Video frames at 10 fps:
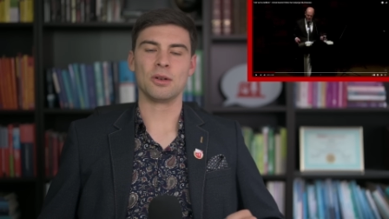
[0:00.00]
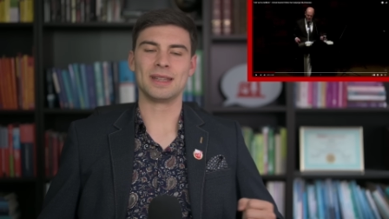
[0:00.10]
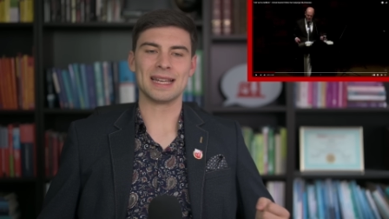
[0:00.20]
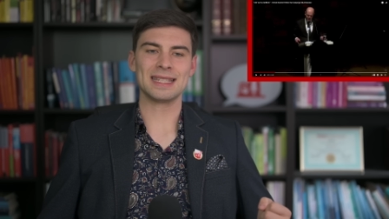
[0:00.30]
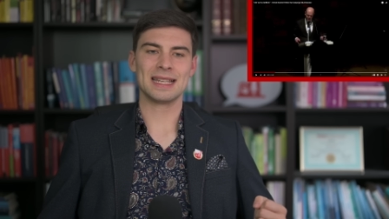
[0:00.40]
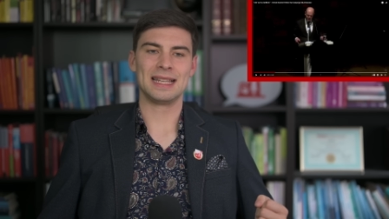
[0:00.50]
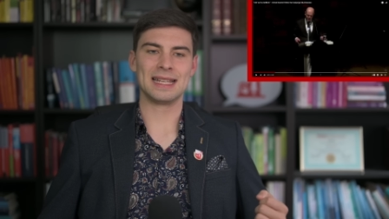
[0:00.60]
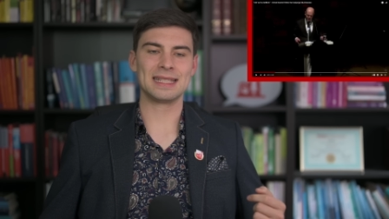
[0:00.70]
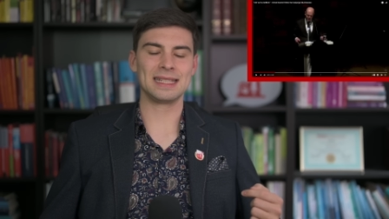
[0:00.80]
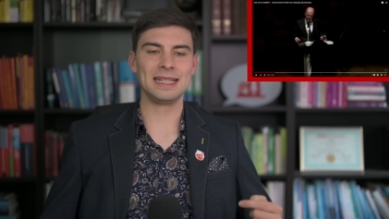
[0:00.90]
Und das
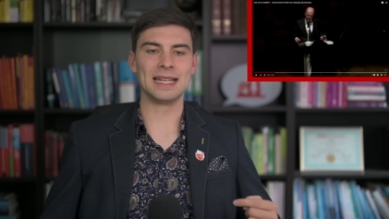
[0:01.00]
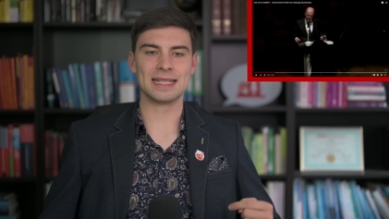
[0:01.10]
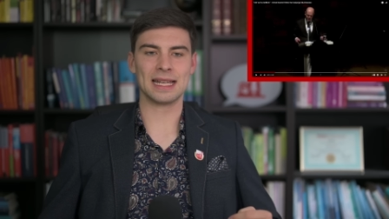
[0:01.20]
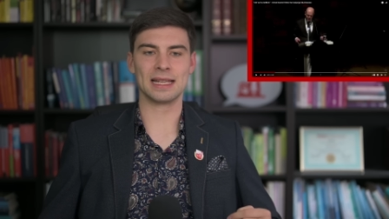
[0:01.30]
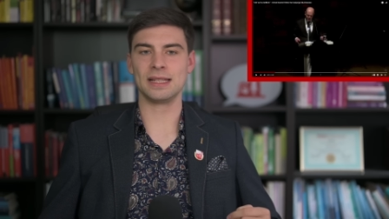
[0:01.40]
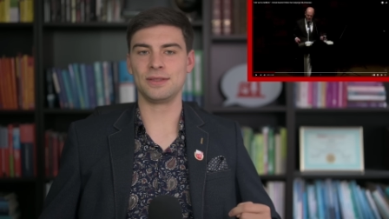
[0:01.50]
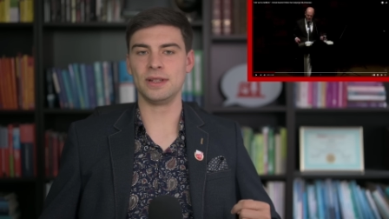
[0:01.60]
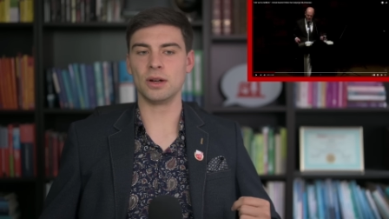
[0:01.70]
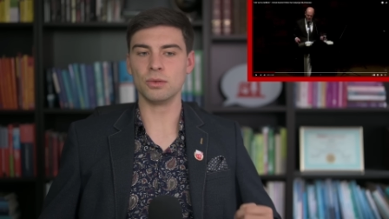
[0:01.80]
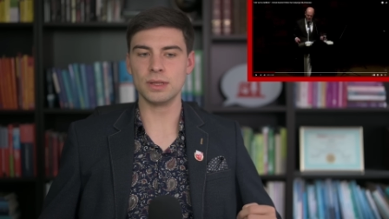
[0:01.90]
lässt ihn letztendlich
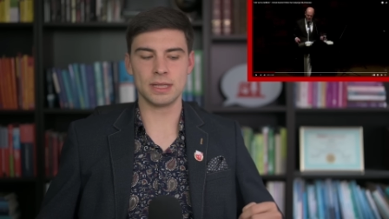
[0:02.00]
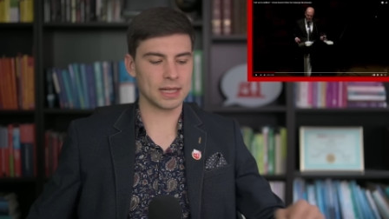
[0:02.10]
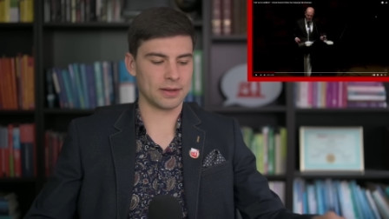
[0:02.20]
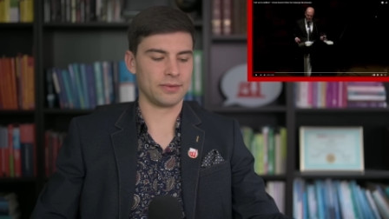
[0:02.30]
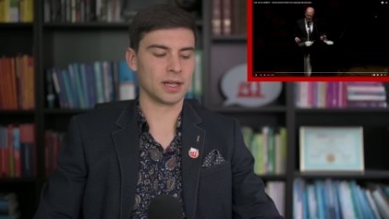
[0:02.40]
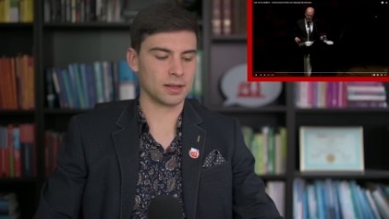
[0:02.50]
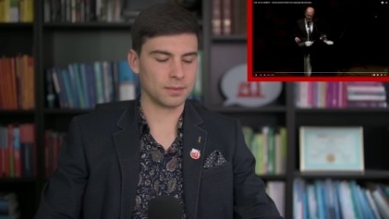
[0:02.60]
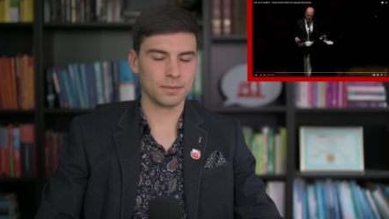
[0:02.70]
wieder unsicherer wirken.